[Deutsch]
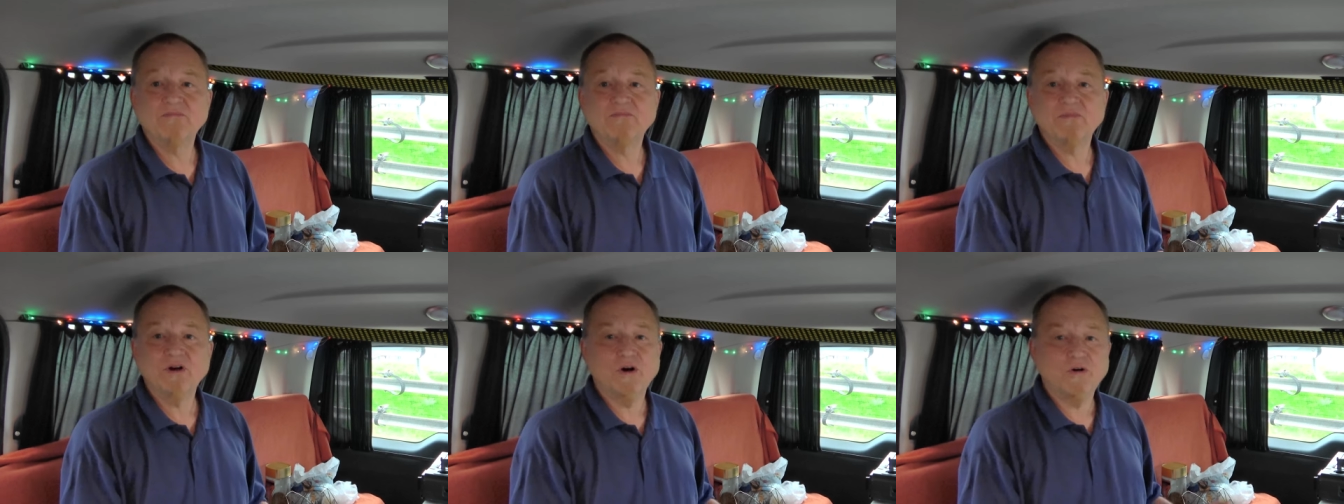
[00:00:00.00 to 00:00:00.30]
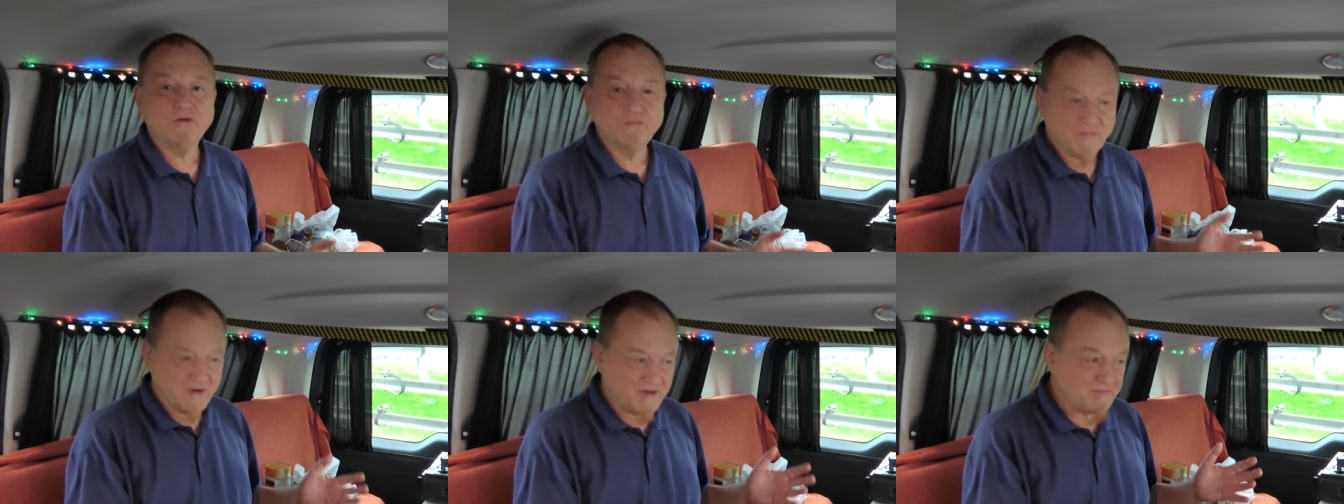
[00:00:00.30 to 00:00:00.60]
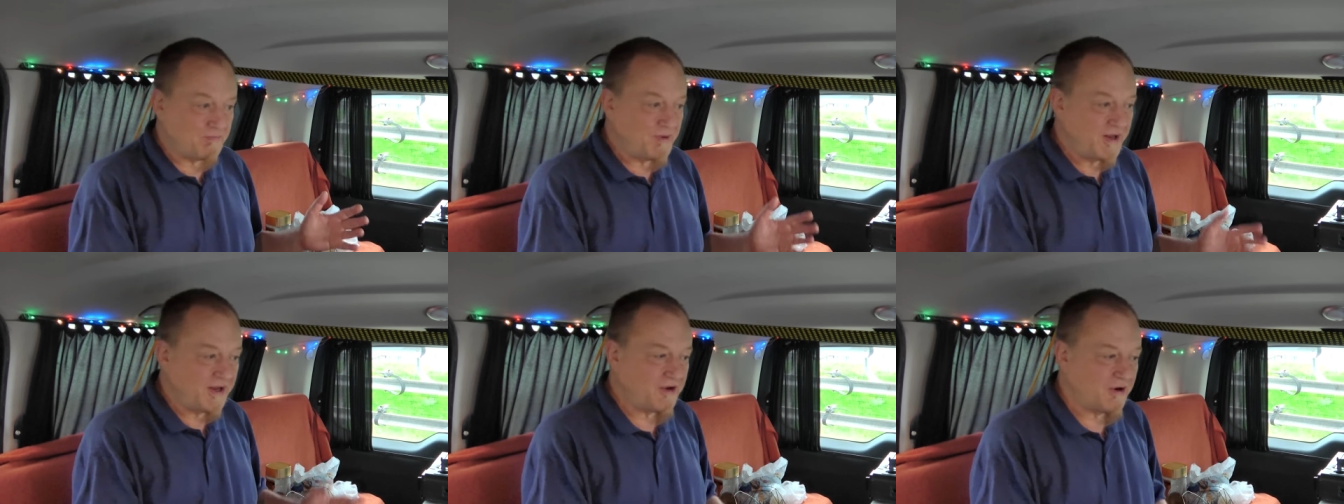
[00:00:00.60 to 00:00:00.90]
ja,
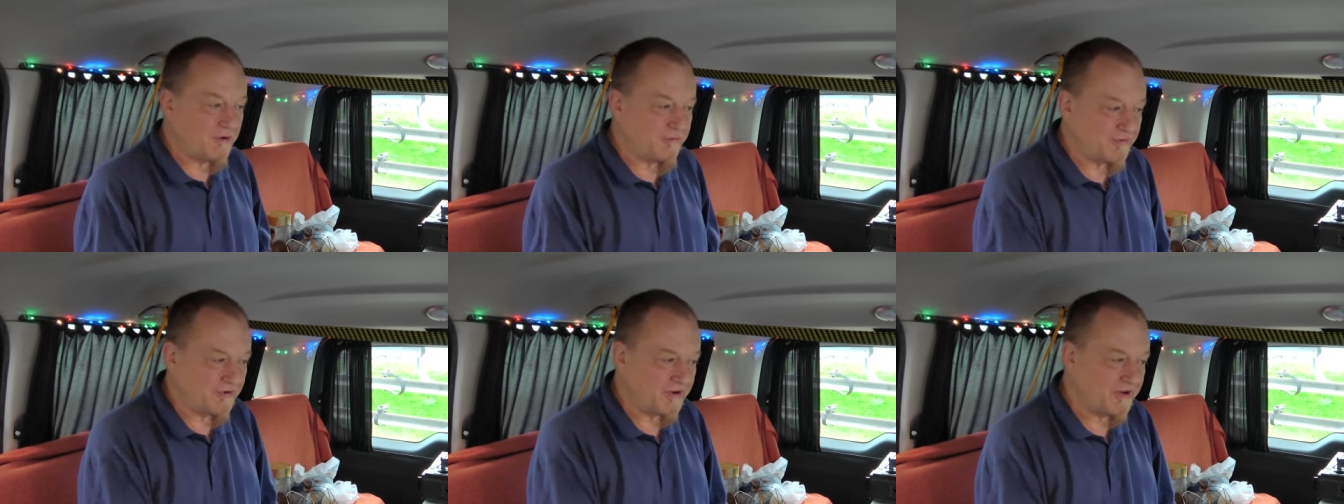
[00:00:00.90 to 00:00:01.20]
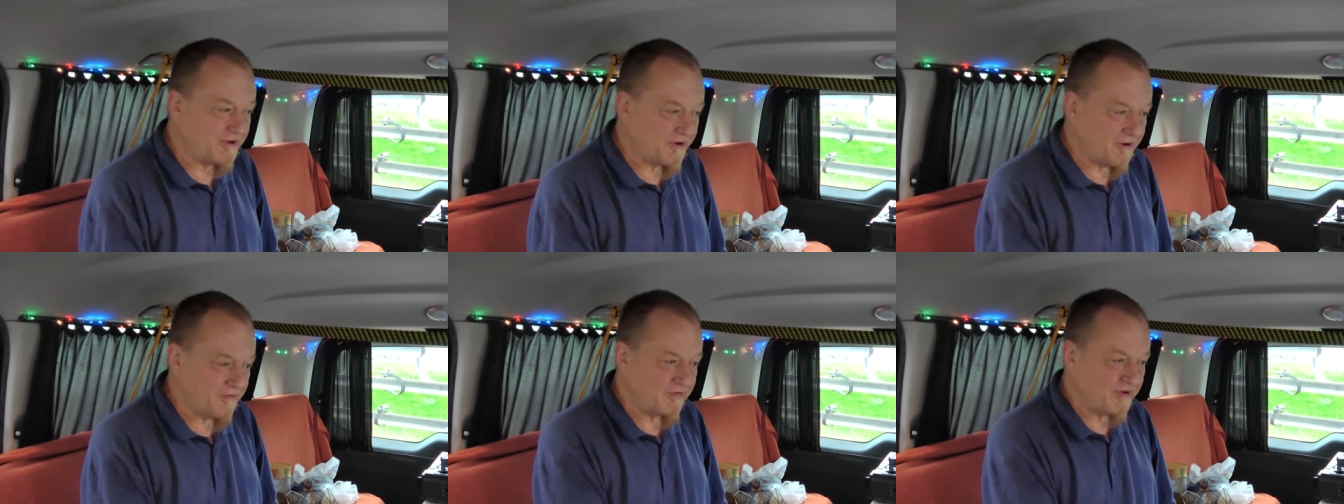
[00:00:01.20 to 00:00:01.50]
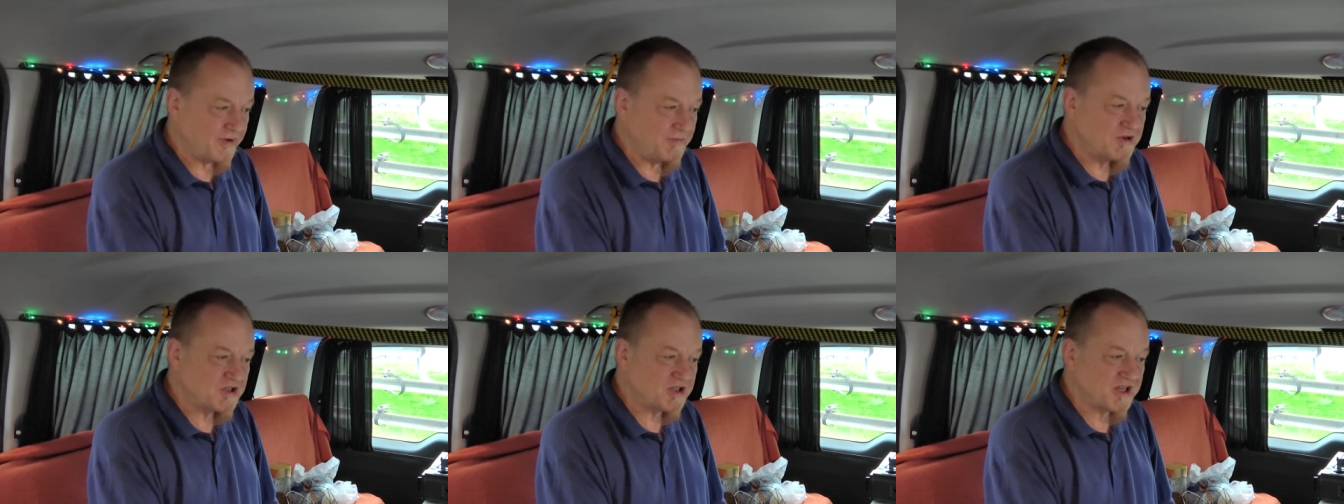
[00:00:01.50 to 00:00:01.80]
mit Blick auf, auf
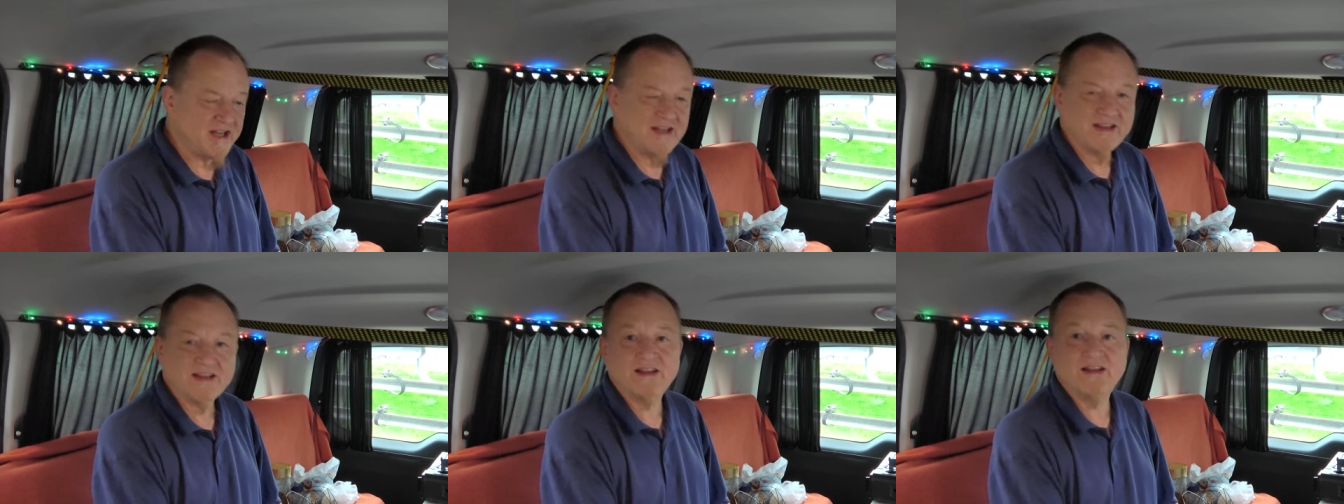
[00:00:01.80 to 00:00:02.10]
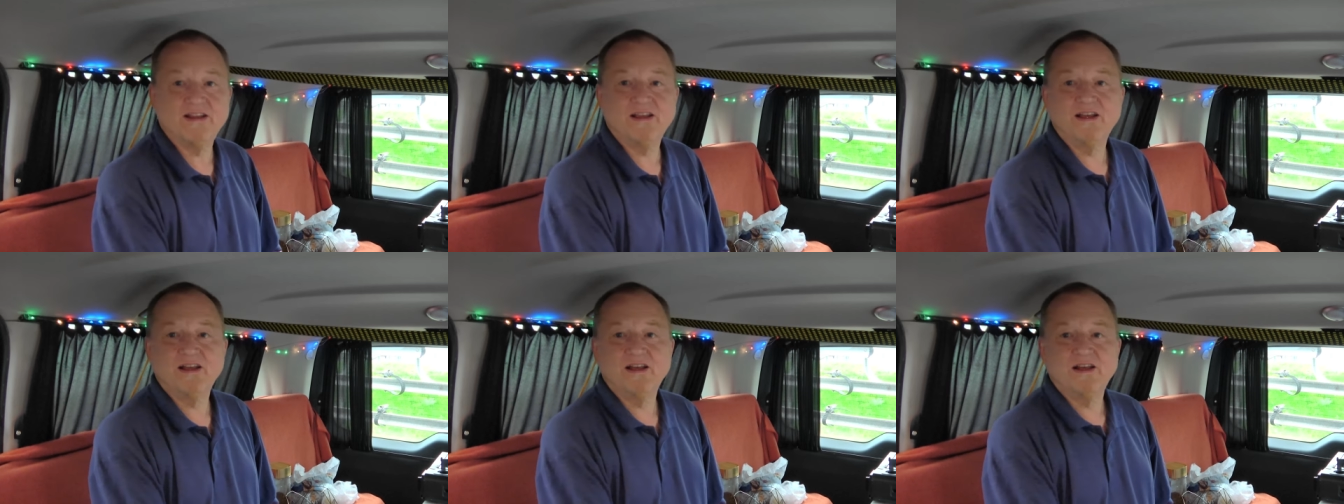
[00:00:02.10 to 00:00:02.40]
ihn standen,